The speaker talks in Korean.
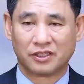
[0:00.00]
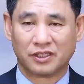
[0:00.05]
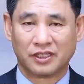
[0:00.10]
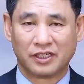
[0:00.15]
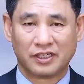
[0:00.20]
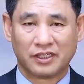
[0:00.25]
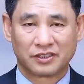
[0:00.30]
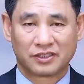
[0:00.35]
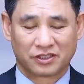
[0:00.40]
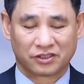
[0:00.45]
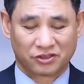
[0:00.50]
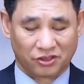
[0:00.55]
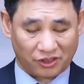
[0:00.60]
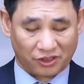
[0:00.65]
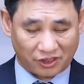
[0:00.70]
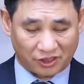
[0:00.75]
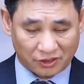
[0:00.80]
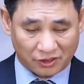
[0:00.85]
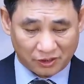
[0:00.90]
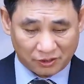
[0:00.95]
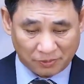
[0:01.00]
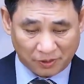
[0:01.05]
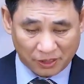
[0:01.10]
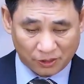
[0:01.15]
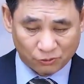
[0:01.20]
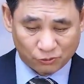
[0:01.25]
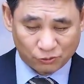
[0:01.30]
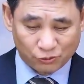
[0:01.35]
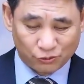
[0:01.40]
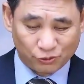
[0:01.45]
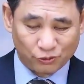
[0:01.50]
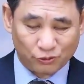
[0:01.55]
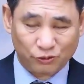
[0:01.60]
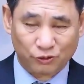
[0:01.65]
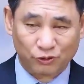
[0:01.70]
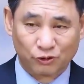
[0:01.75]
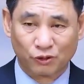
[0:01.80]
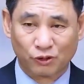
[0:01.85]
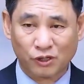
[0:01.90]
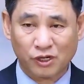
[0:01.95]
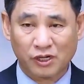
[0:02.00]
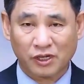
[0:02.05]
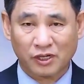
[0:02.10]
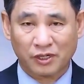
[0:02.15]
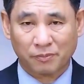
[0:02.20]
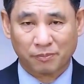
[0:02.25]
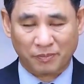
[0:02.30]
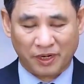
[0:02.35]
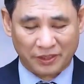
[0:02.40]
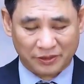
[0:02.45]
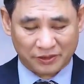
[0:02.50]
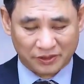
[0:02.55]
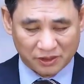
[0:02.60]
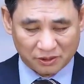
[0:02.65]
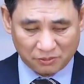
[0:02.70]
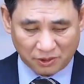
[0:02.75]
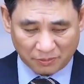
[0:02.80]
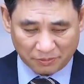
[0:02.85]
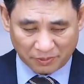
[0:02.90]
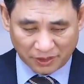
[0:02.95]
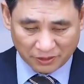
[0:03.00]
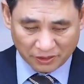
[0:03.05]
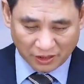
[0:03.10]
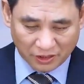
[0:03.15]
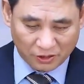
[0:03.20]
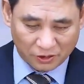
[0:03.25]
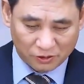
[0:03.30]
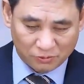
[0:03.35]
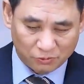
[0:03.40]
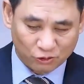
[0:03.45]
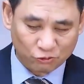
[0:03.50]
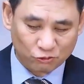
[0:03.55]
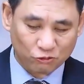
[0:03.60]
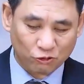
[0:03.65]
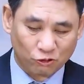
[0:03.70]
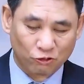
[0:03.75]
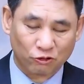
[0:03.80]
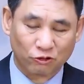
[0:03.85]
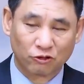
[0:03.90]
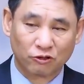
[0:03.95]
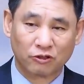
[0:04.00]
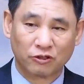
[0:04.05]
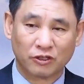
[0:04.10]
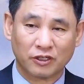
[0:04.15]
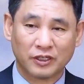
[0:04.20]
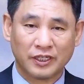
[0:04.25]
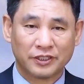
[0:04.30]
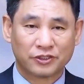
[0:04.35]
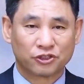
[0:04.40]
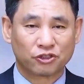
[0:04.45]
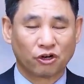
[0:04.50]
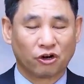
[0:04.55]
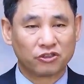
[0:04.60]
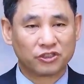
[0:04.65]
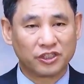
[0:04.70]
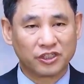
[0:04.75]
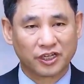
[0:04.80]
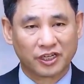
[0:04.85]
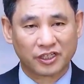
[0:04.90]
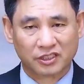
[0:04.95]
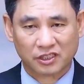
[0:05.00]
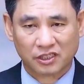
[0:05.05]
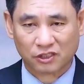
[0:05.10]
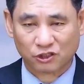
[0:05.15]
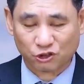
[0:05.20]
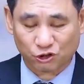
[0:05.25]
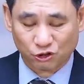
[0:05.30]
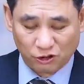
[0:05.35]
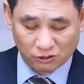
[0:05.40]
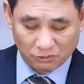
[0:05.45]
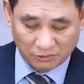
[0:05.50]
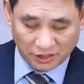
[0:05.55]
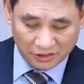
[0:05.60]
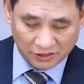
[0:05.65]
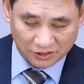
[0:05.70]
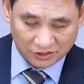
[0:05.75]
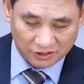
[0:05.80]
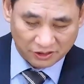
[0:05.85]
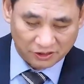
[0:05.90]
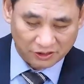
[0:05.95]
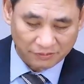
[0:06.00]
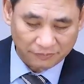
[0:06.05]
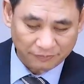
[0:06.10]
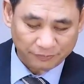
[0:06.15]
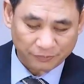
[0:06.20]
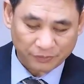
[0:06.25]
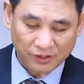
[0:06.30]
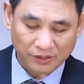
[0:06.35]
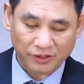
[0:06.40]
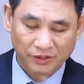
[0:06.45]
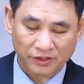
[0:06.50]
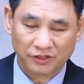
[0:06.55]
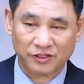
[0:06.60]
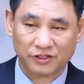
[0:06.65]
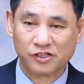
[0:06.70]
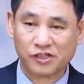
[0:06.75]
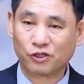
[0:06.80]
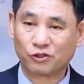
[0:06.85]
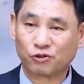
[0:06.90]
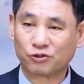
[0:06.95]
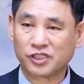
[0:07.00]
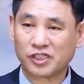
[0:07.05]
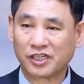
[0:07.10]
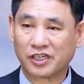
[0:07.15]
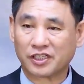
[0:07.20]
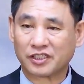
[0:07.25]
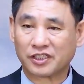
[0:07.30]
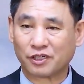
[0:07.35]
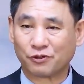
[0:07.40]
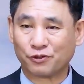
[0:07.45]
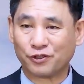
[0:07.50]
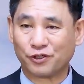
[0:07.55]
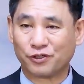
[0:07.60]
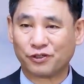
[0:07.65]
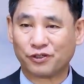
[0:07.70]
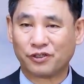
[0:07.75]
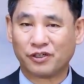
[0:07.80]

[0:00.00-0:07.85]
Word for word: 자, 세례를 받고 말씀의 만나를 먹고 성령의 생수를 마셔서 어디에 도착했다고요?